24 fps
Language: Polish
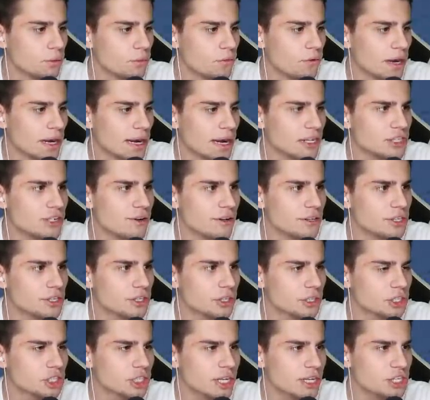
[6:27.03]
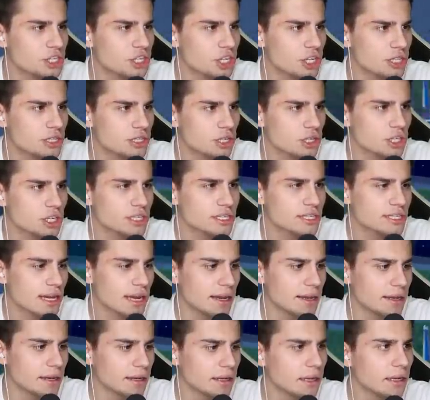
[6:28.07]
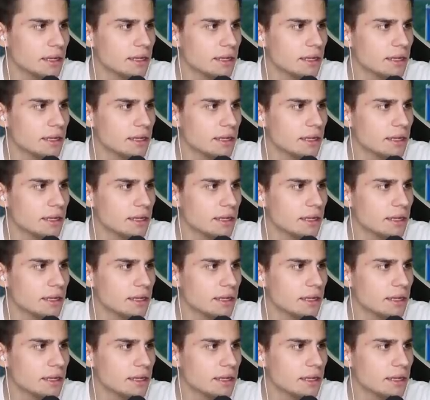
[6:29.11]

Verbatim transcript: Uwaga, 96 i co się stanie?